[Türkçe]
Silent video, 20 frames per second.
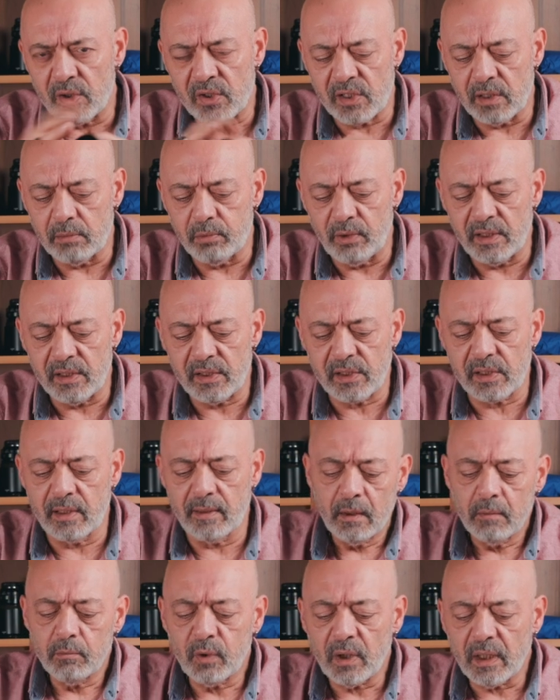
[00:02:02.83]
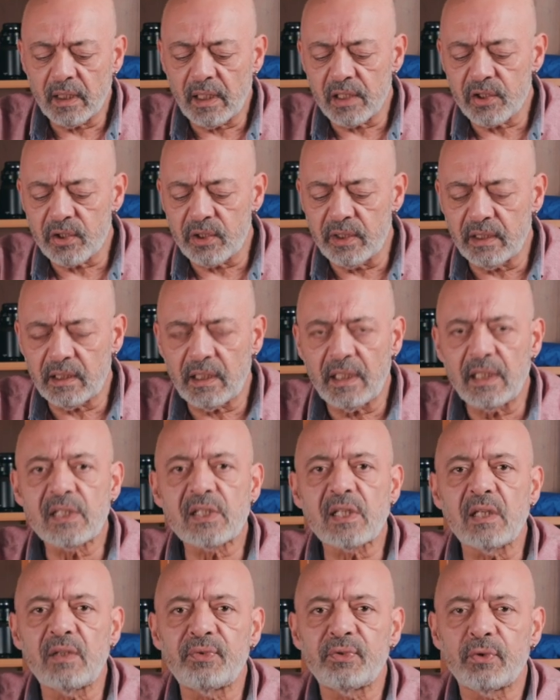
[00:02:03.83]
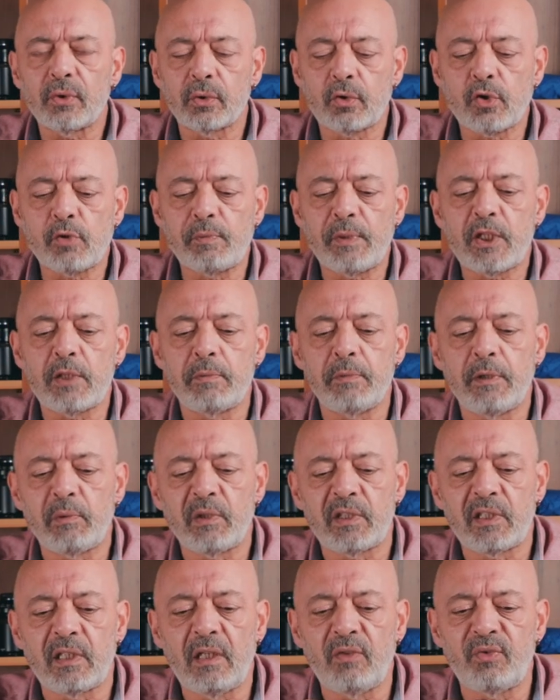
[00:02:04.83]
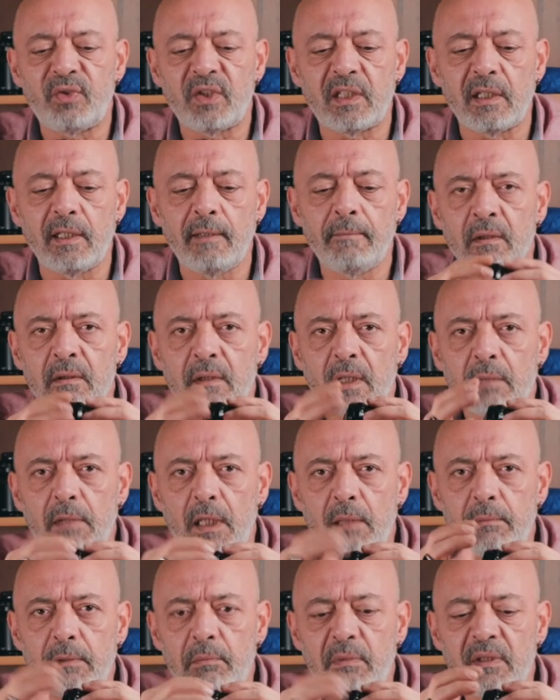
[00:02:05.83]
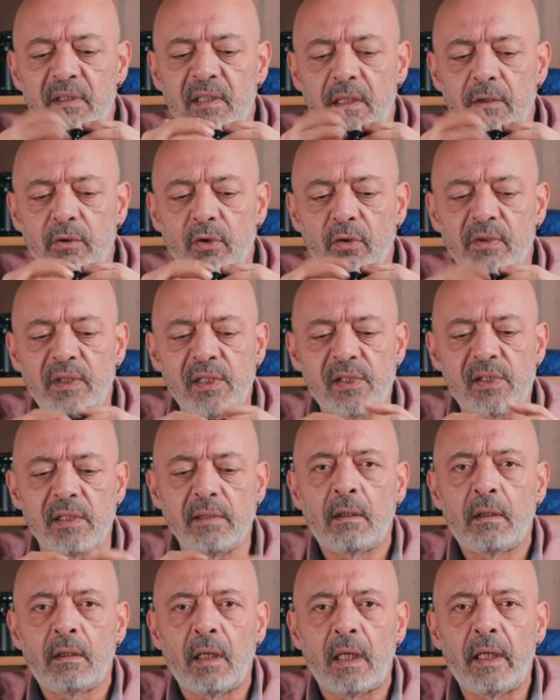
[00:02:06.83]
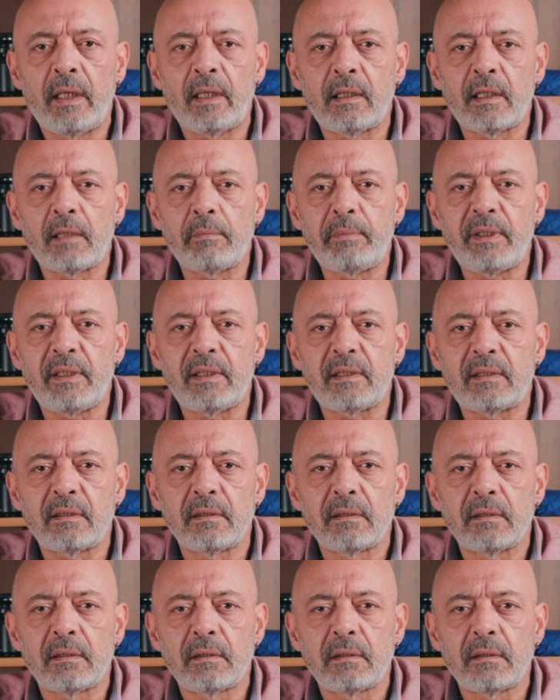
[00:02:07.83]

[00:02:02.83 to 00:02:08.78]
size bu lens. Buna karşılık XF 35 mm f2 tamamen metal gövdesi. Ayarlanabilir